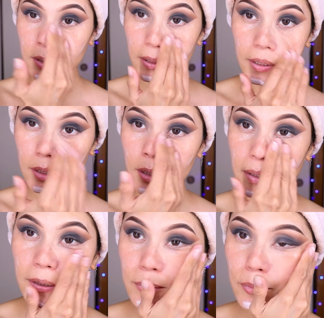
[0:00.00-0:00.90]
tienen que
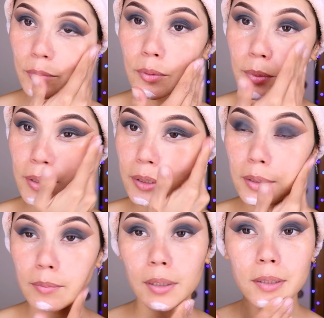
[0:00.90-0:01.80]
hidratar muy bien
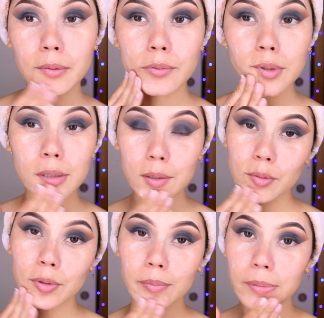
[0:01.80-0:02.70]
y más aún si
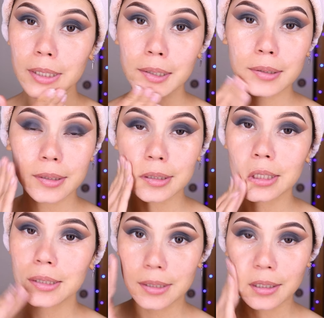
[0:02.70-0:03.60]
son de piel
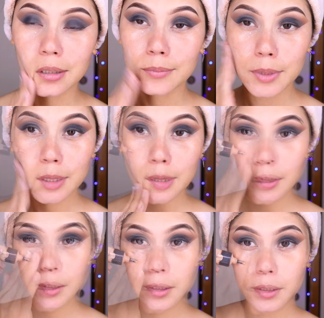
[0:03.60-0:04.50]
este, seca.
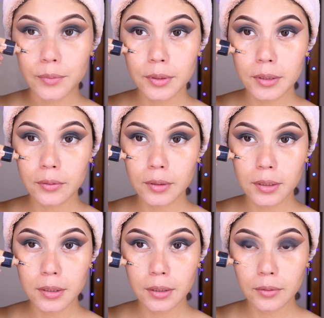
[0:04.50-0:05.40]
Bien, niñas, voy a estar
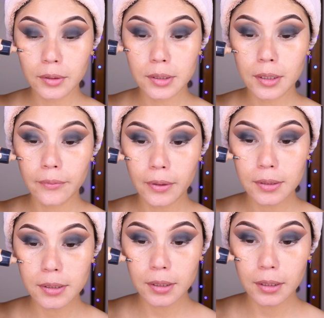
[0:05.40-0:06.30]
utilizando esta
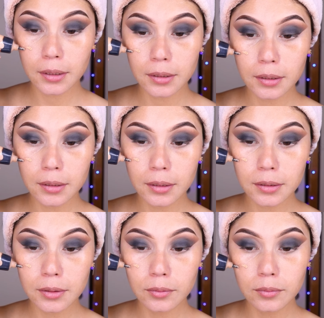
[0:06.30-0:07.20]
base de aquí que
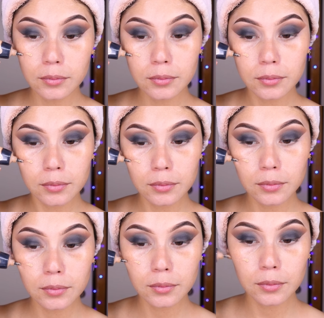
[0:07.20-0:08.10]
es
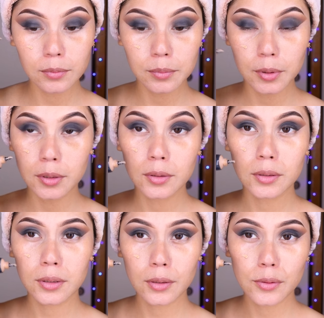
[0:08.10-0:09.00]
un... Bueno,
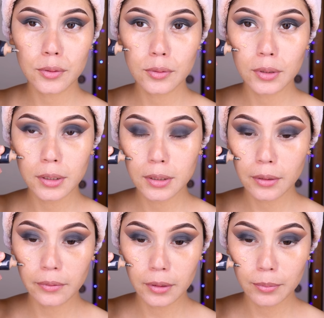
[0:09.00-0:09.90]
no está oscura,
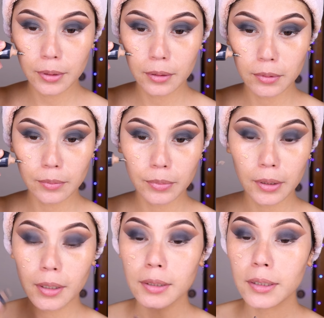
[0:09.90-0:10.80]
está bien para mi
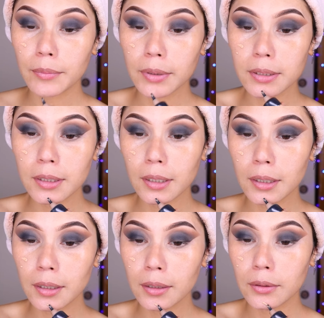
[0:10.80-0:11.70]
piel. Ya me
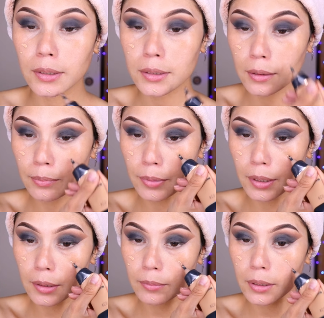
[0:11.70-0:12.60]
eché lo que es el
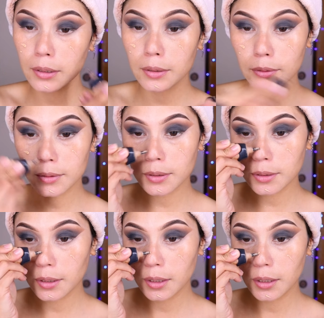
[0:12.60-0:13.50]
primer, entonces